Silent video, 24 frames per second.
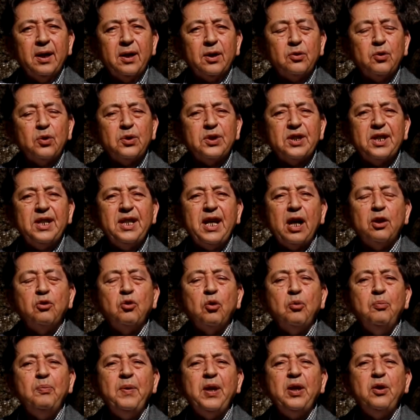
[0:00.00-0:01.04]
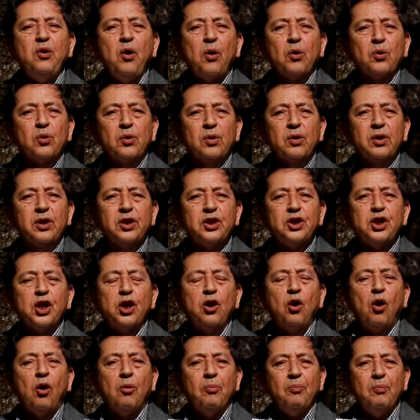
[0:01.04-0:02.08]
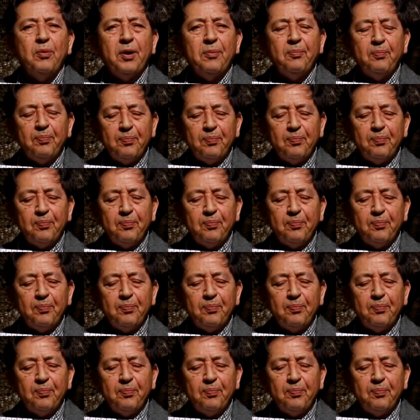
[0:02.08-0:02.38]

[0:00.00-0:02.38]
de ce qu'il y a de meilleur chez l'homme.